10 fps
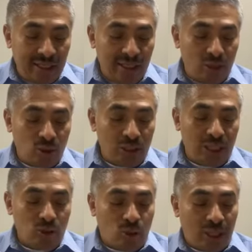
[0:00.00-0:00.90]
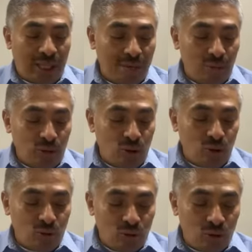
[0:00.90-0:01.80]
nos exhortemos
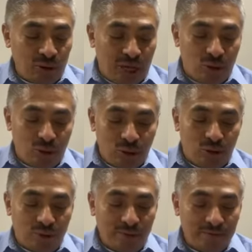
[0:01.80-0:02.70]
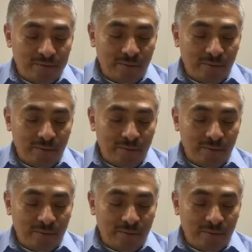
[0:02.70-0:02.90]
los unos a los otros.